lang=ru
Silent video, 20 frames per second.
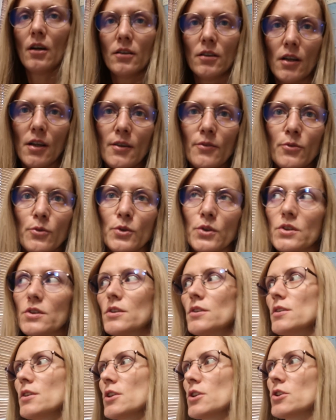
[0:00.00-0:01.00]
Она его, к
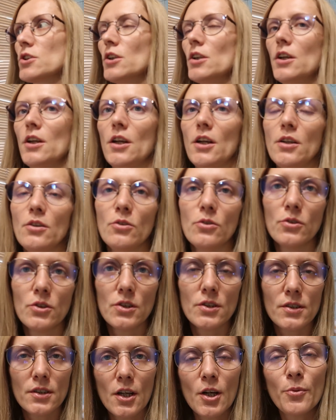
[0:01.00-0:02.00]
сожалению,
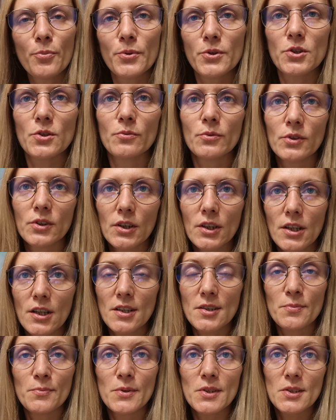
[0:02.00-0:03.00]
не знаю, почему-то
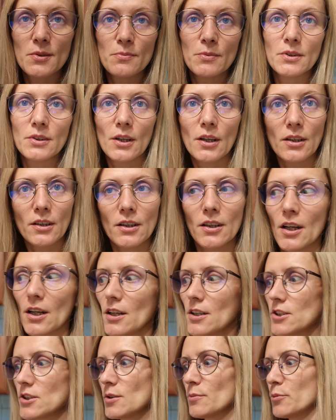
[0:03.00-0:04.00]
есть без сметаны. Я
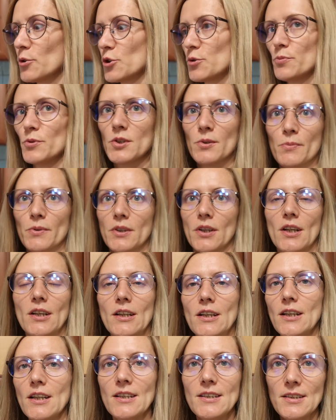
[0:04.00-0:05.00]
лично даже без
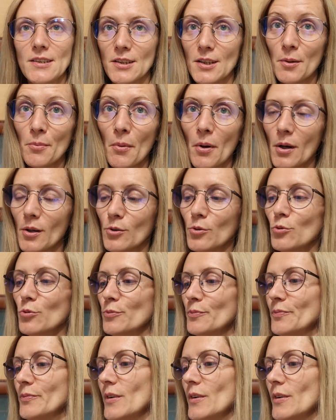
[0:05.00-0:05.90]
сметаны есть не могу.